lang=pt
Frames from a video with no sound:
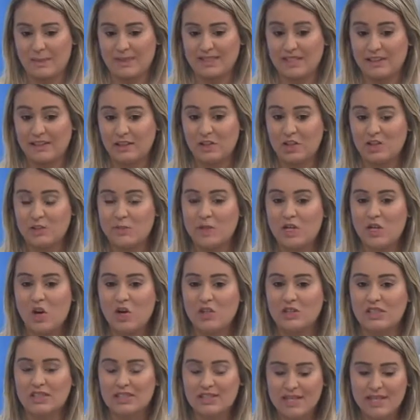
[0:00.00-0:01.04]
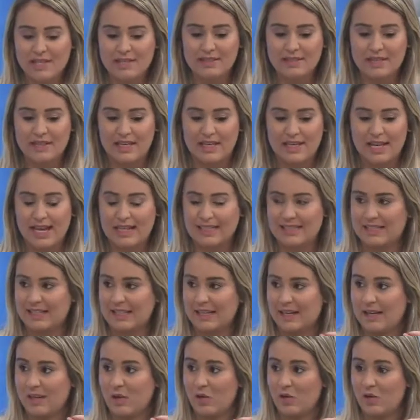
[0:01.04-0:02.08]
Mas a de 2011 diz que as,
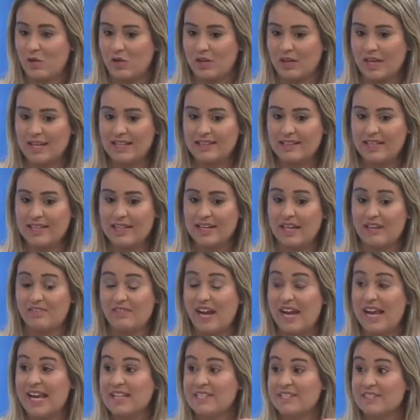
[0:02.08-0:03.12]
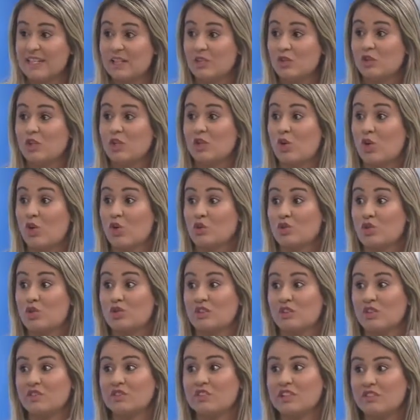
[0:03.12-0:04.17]
é, o, quem tem que levar resíduo de
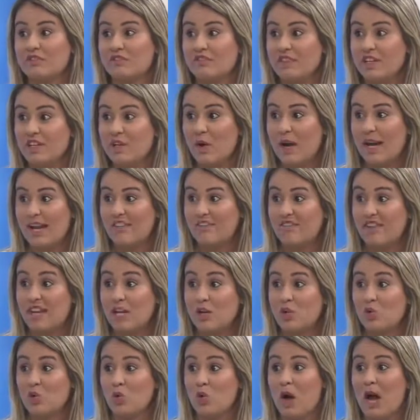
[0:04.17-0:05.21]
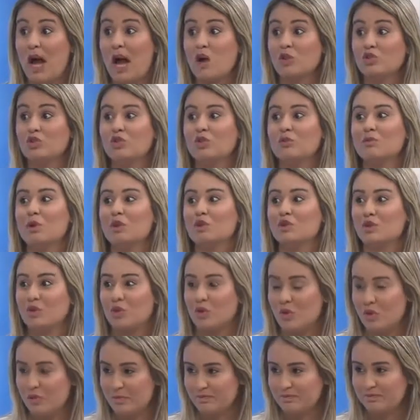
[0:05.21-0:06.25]
construção civil é veículo
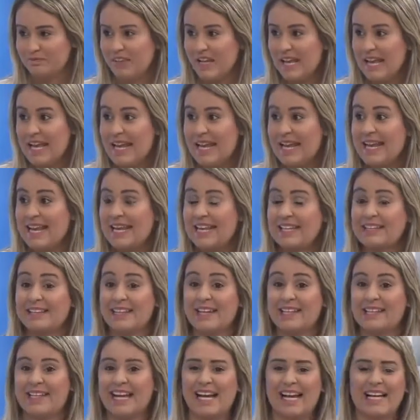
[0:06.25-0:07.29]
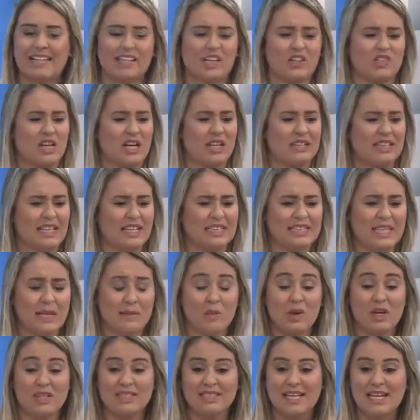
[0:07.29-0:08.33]
automotor e que tem que estar cadastrado na
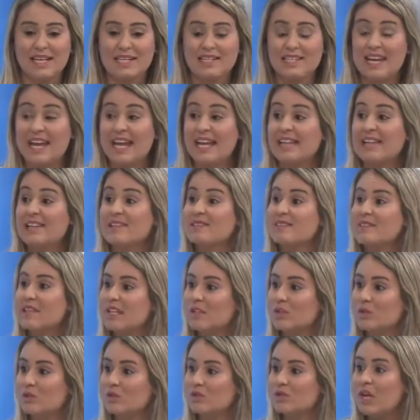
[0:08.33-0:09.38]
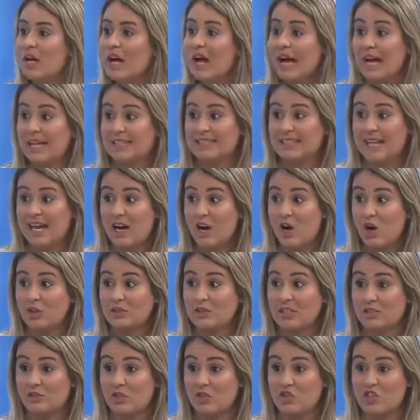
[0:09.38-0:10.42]
SEMA uma série de requisitos. As
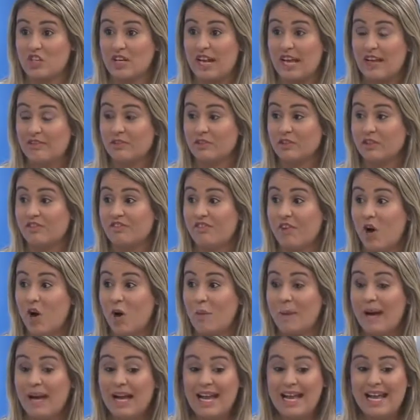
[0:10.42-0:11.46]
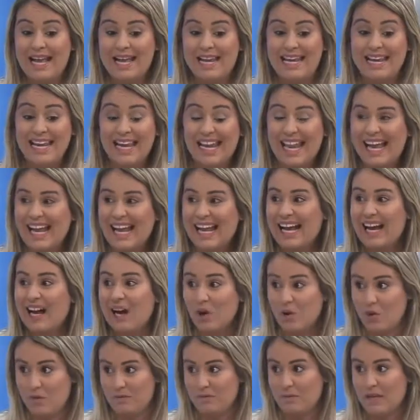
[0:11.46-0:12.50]
carroças hoje levam de forma
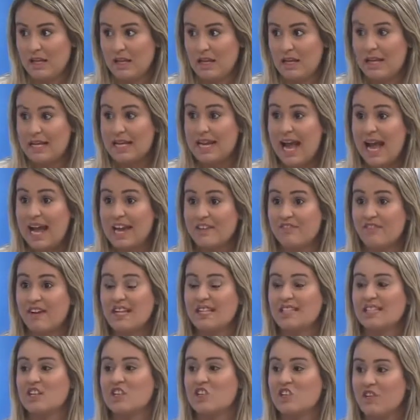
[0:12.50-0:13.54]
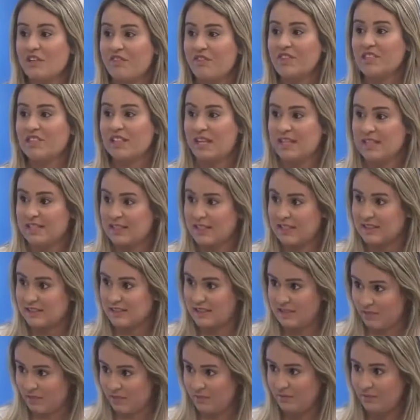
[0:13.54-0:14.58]
ilegal. E aí vai existir
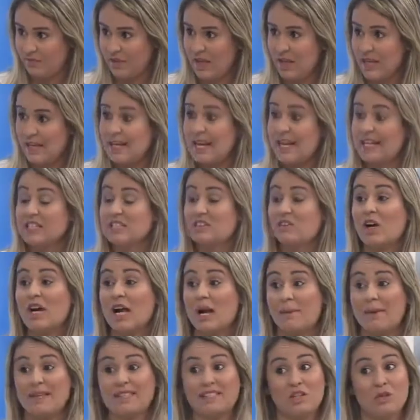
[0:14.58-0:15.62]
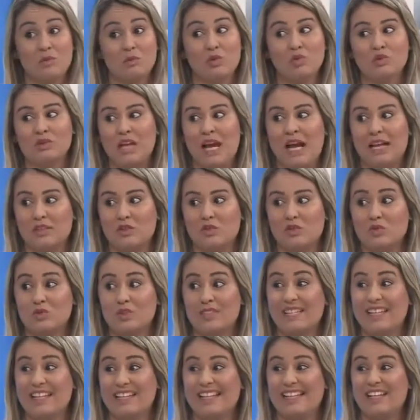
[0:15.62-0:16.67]
fiscalização e eles vão acabar sendo multados
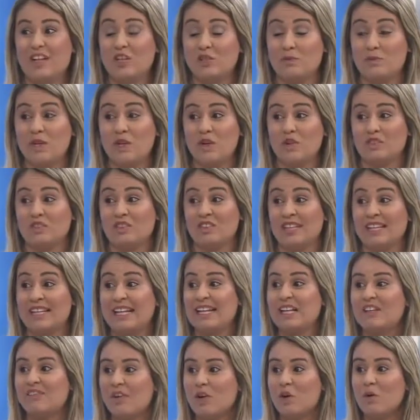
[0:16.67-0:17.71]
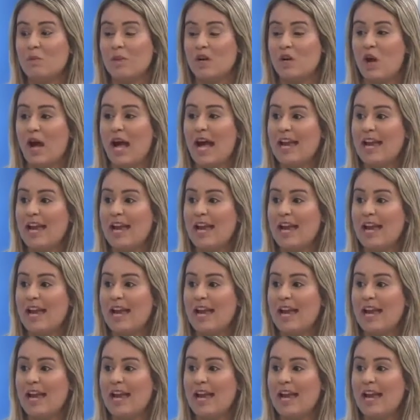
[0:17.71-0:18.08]
de, de 2011, não tem nada a ver comigo.